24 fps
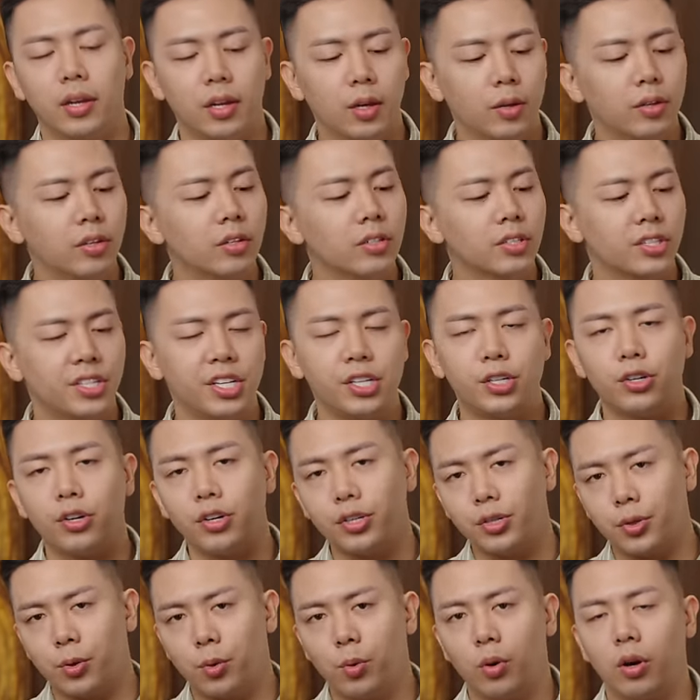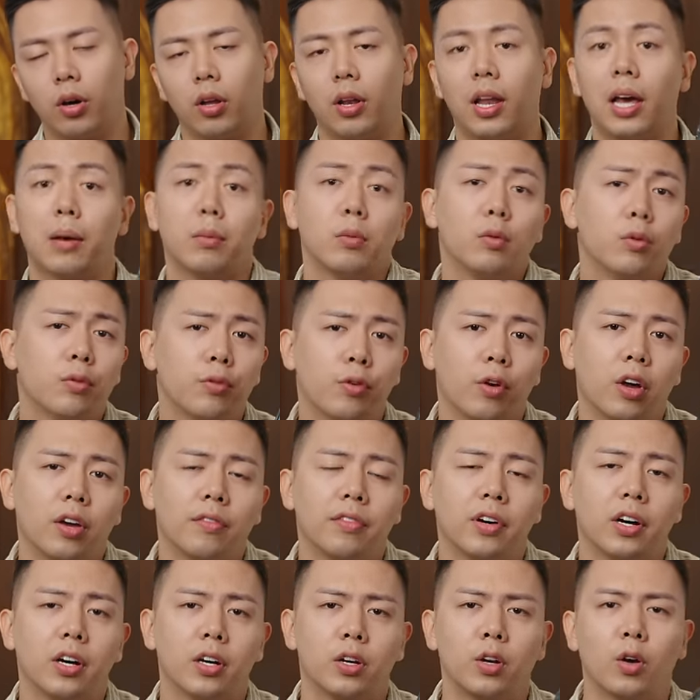nếu như citrus của Light Blue
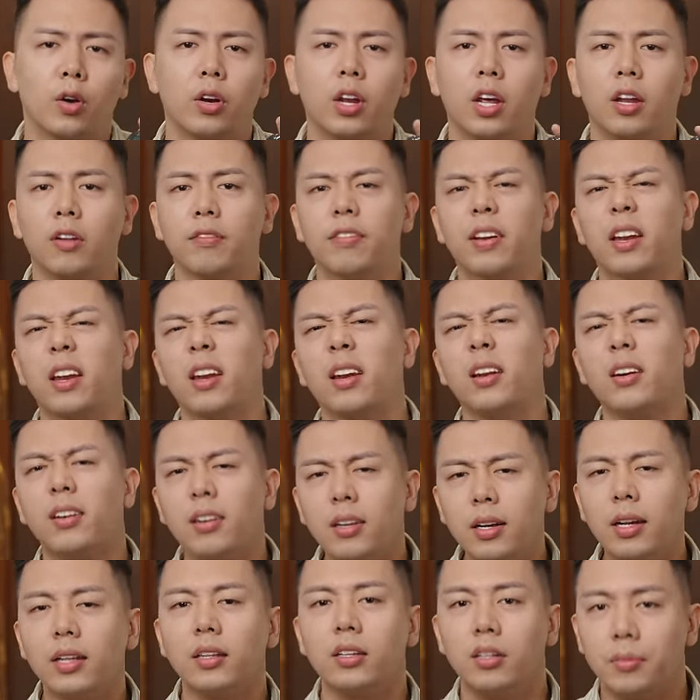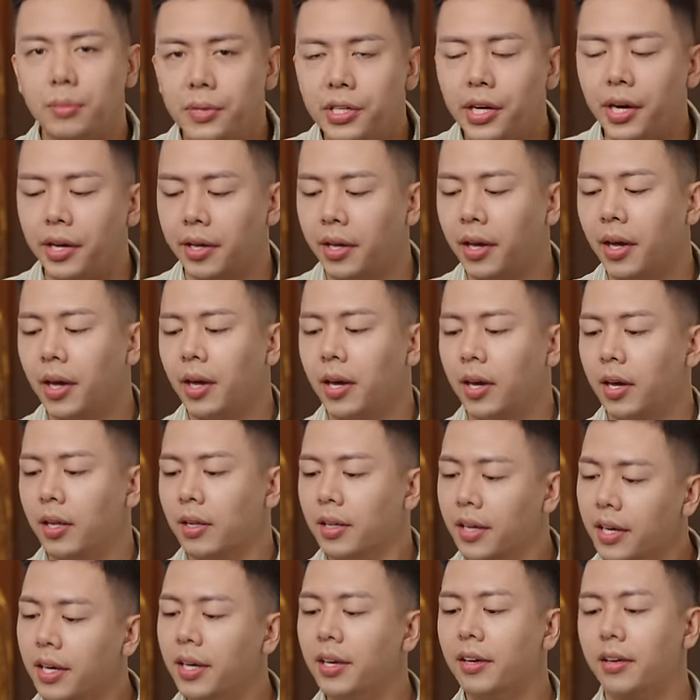Forever nó đến phần lớn là từ bưởi
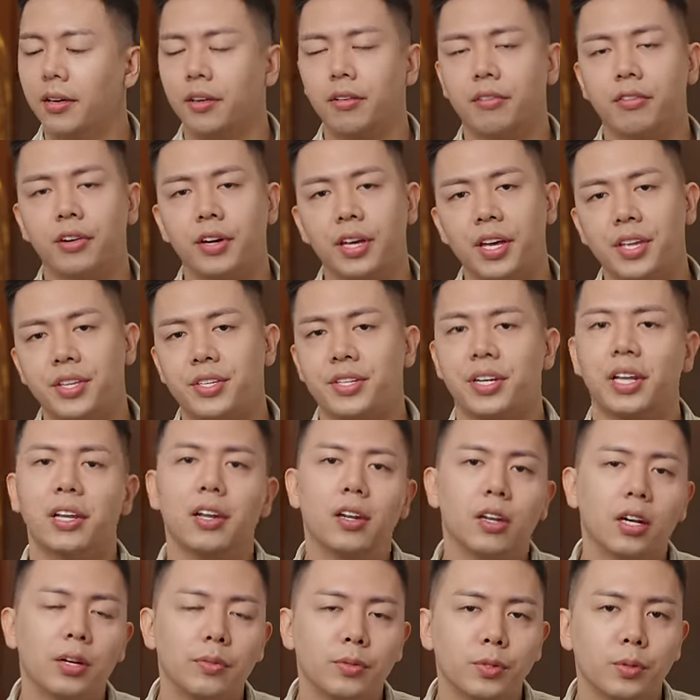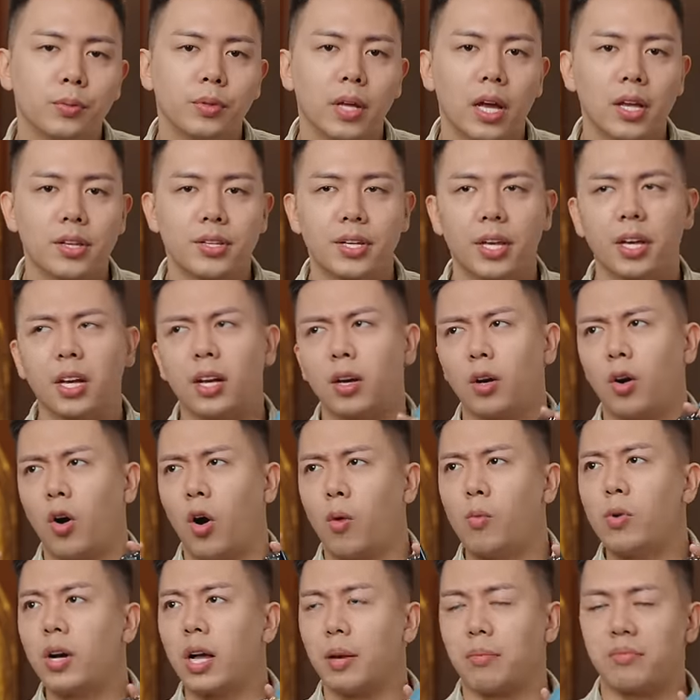thì với Italian Love chúng ta sẽ
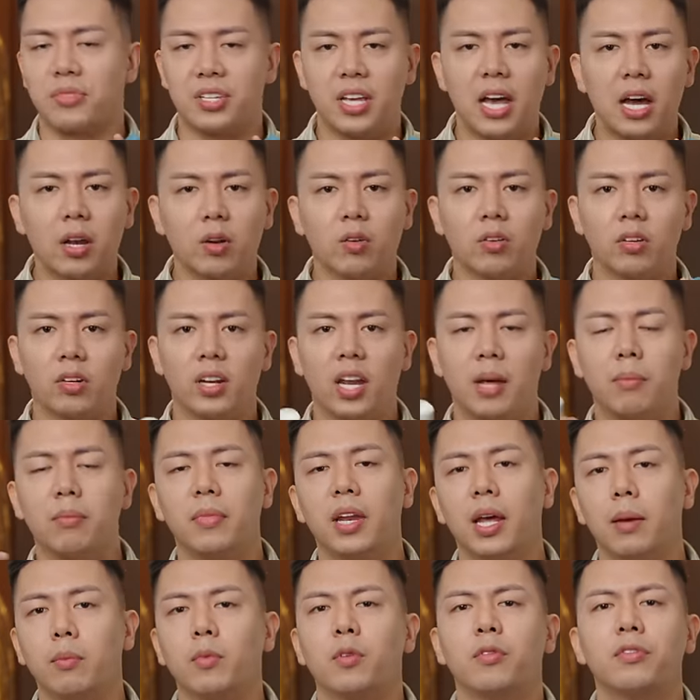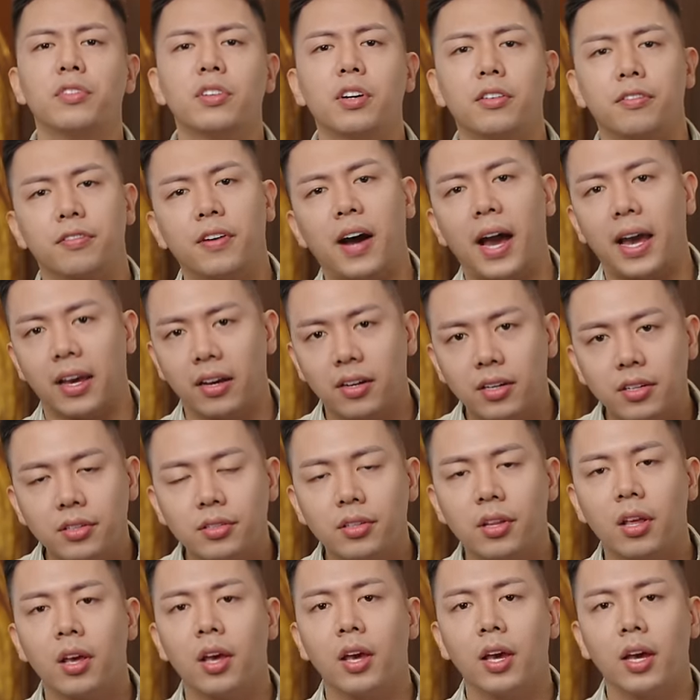có một cảm giác nó được nêm nếm nó vừa phải
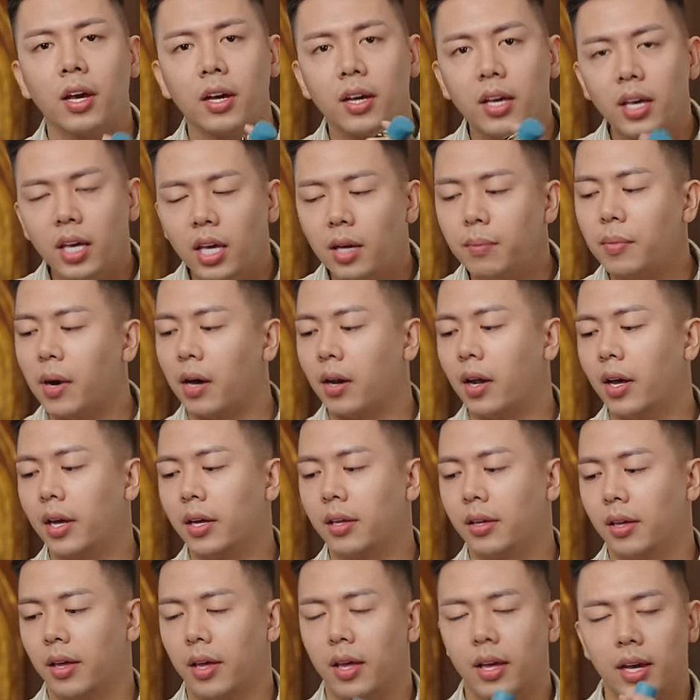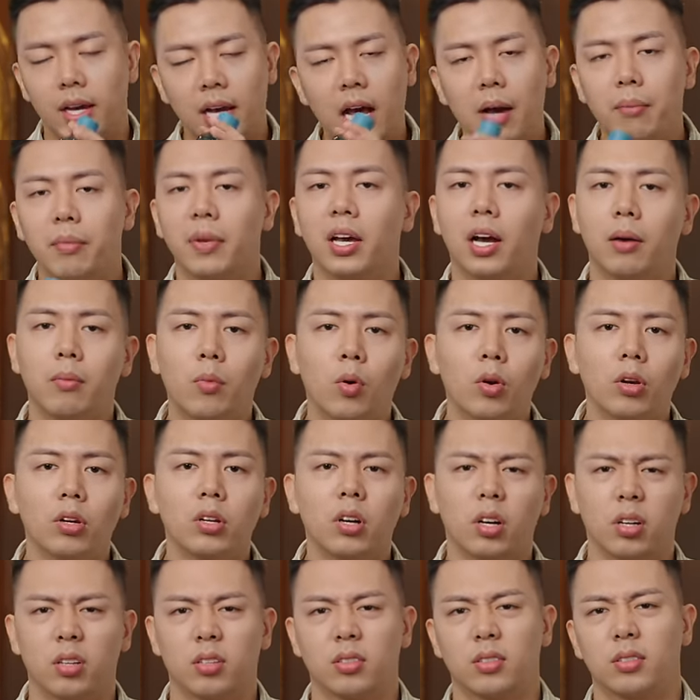hơn khi mà đây cam bergamot
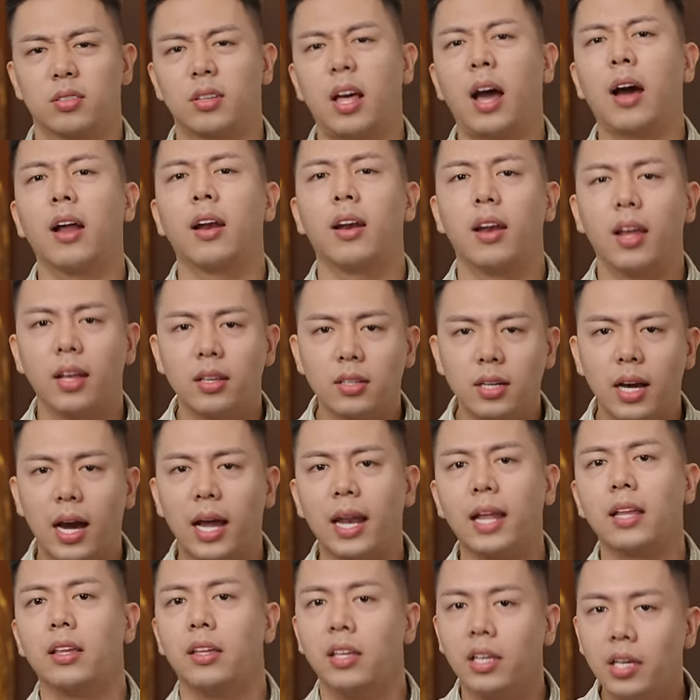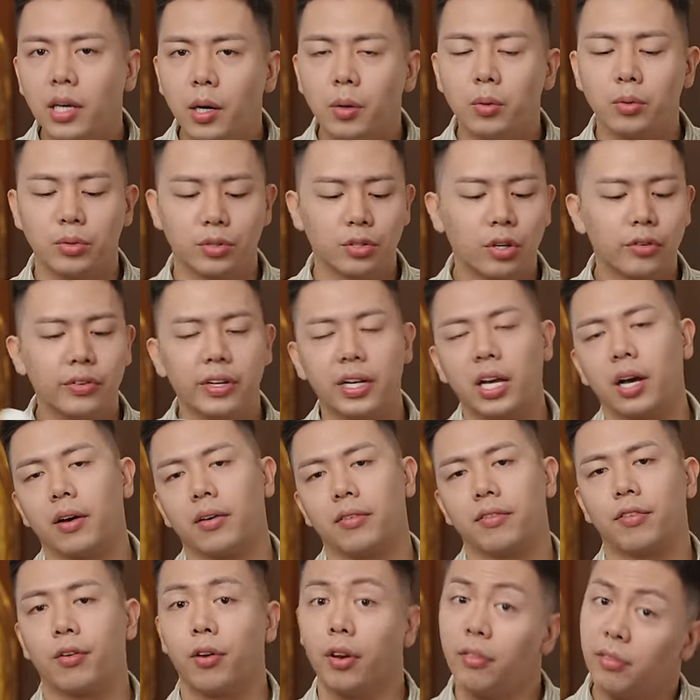được tăng lên khá là nhiều so với cả
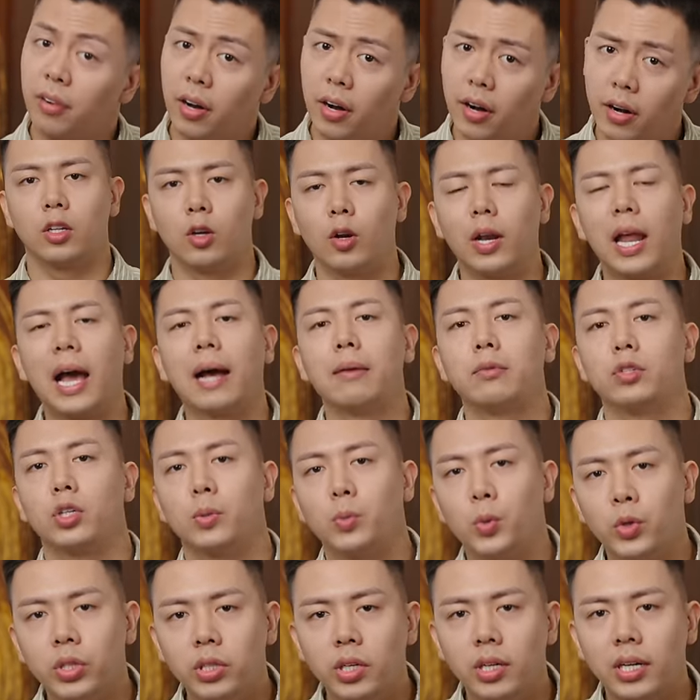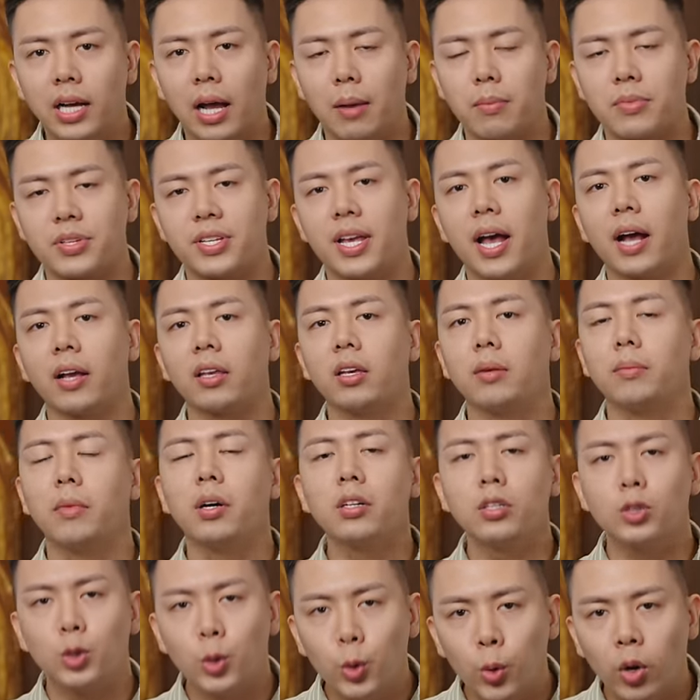Forever. Nó làm cho mùi hương cảm giác như
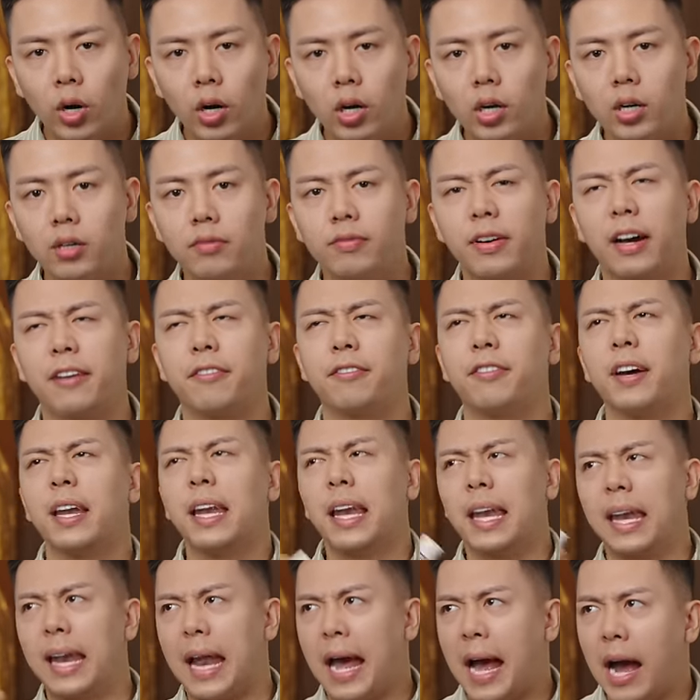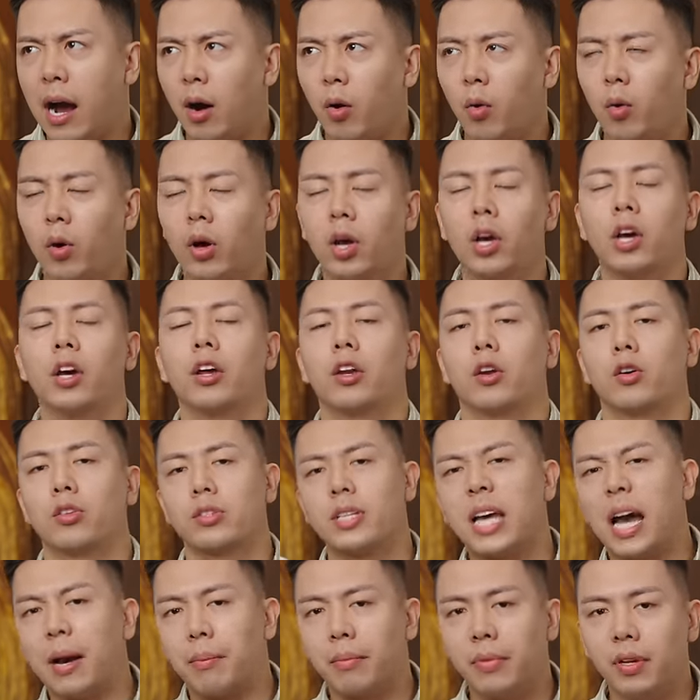bớt chua hơn và phần nào nó
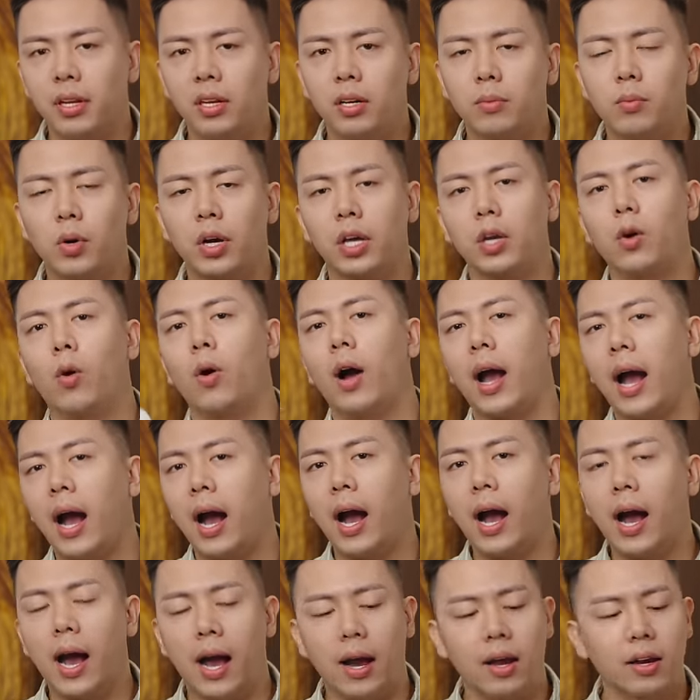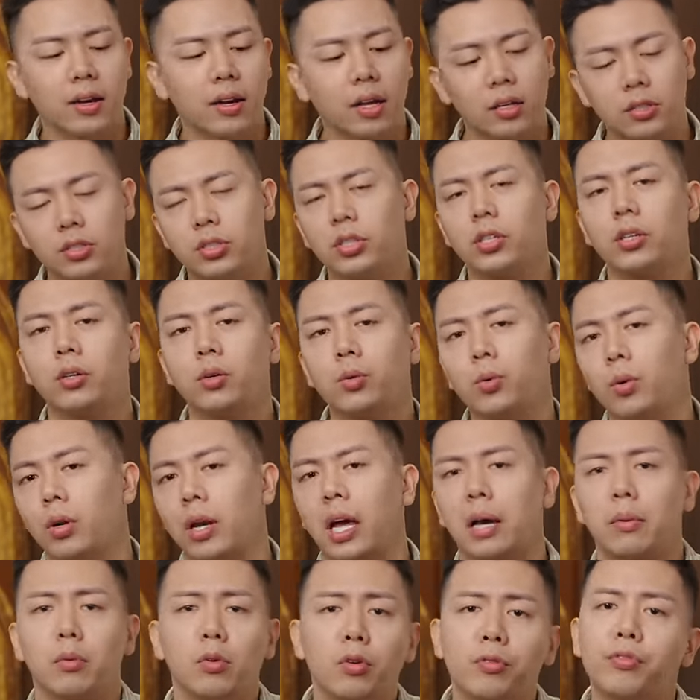giảm đi được một cái độ hăng hăng đặc trưng của
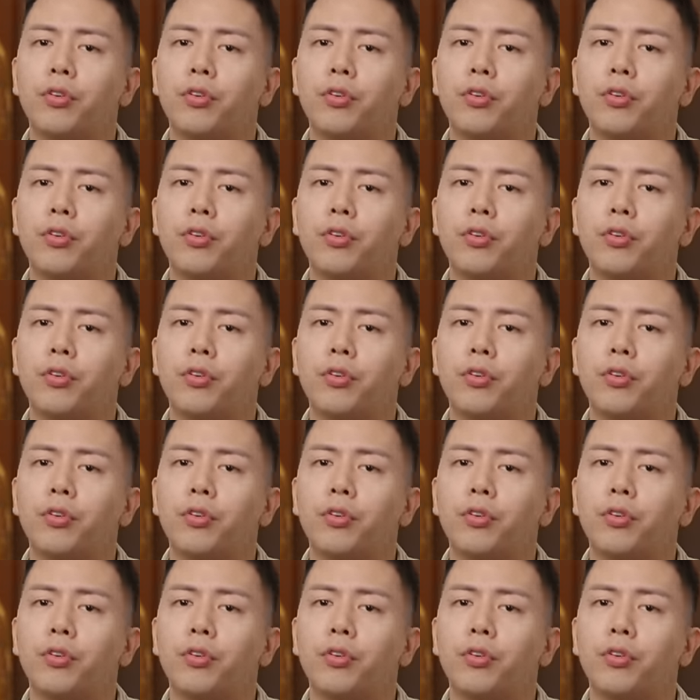Live Blue